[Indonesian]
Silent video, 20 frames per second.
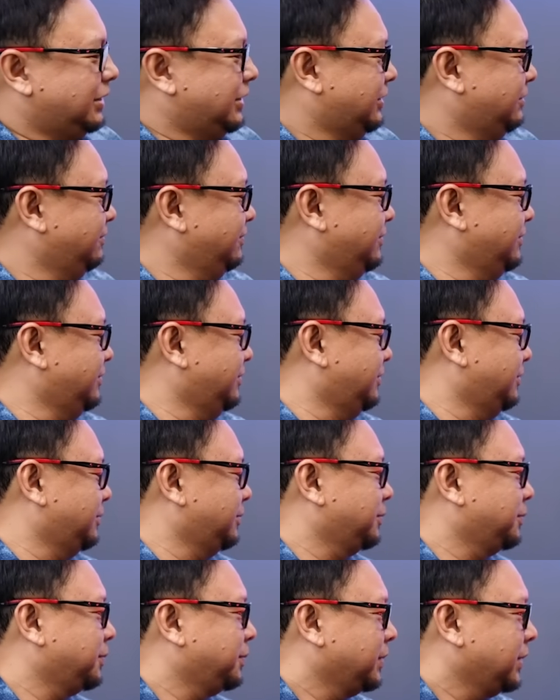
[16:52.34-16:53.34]
Hmm,
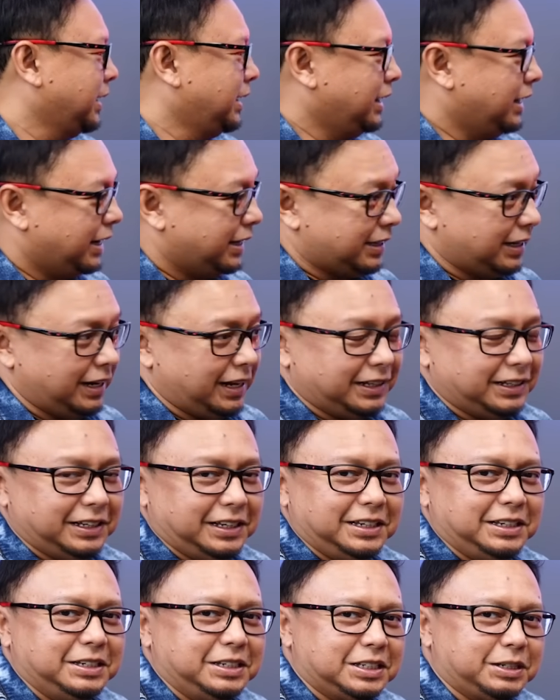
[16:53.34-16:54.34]
kita lihat
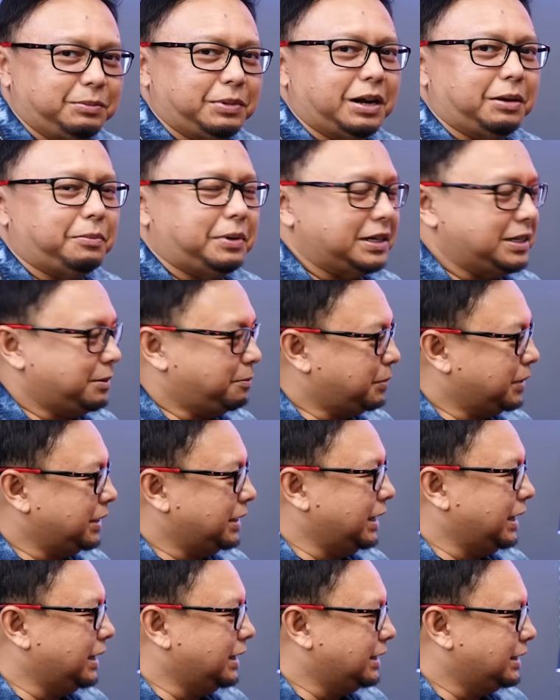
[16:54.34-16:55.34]
nih seberapa cepet
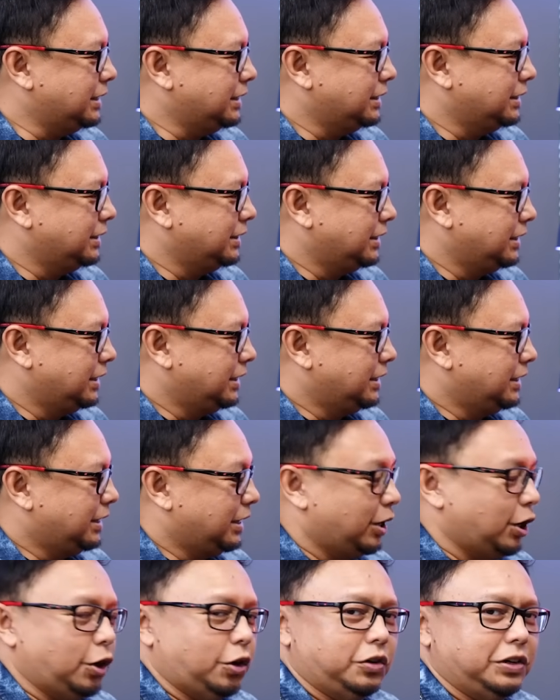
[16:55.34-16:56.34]
ya
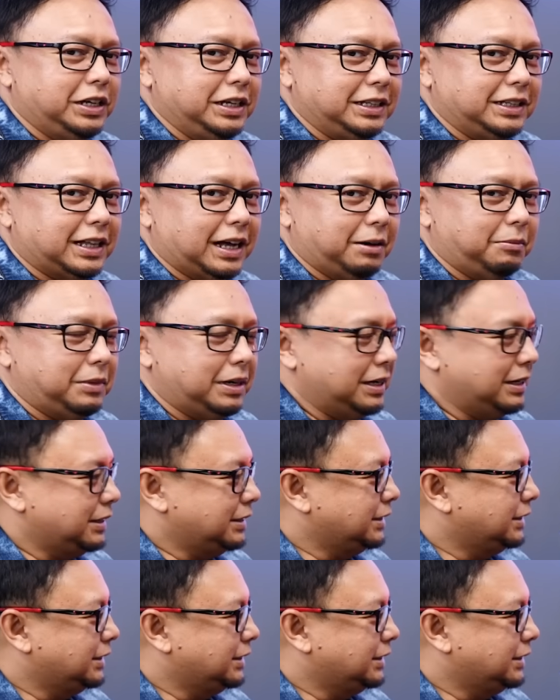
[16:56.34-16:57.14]
loading timenya.